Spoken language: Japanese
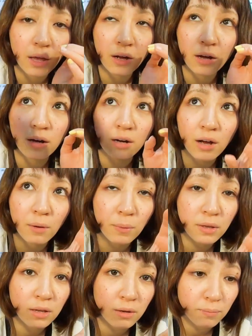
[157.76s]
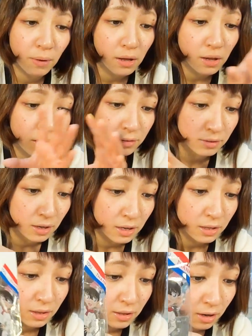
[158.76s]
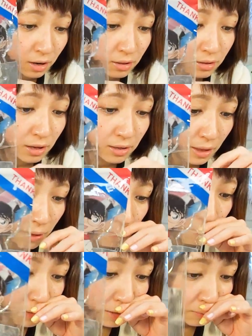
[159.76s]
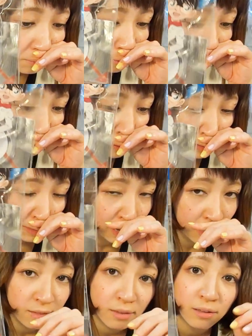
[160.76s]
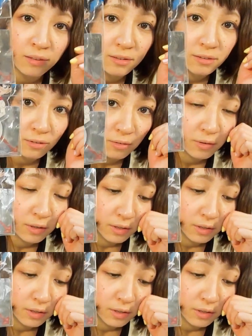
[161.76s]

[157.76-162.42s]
絵が壁にバーずらーって並んでいてコナンもこうやってあったんですよ